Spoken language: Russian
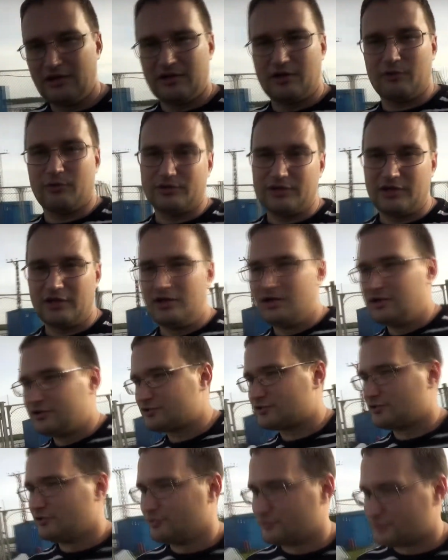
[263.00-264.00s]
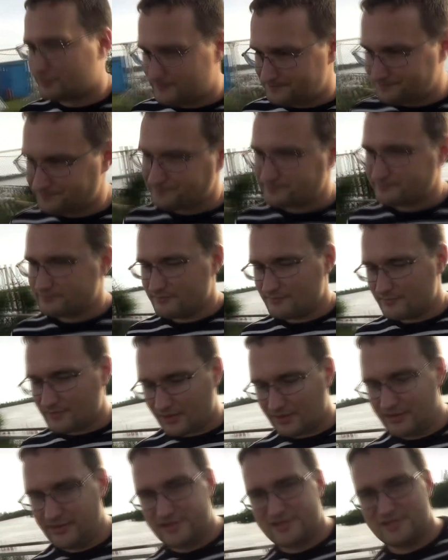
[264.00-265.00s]
какой-то шлюз.
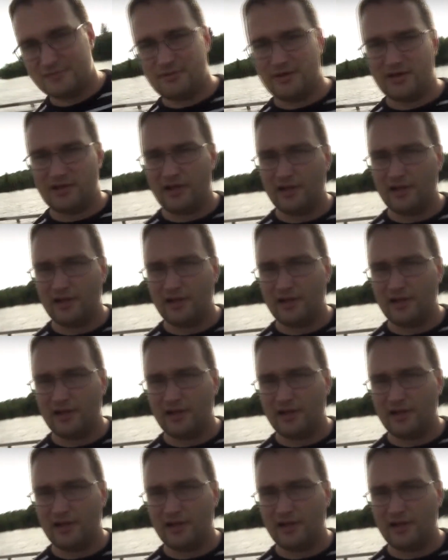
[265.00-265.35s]
Едем мы